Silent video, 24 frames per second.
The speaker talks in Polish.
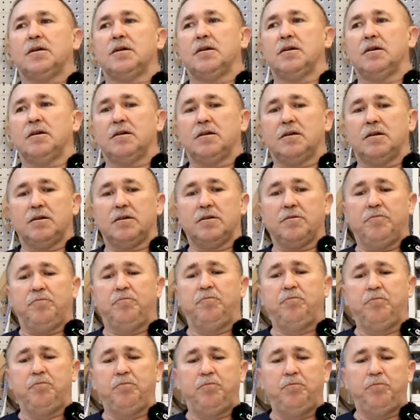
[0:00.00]
e,
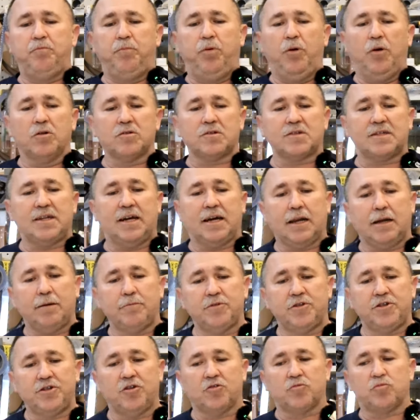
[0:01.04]

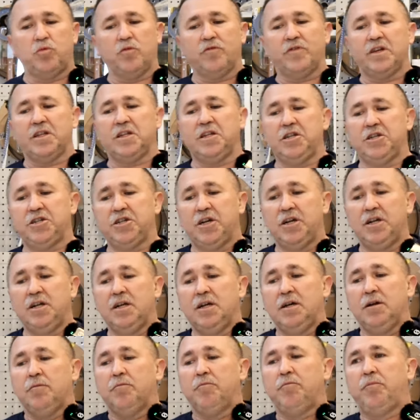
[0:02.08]
postaram się odpowiedzieć,
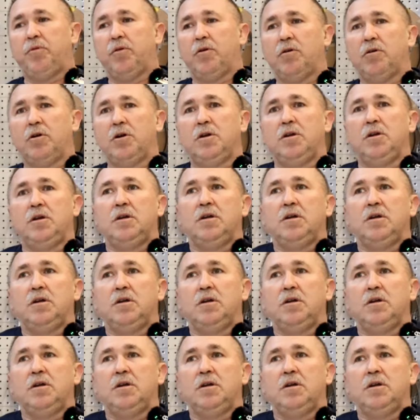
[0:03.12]
bo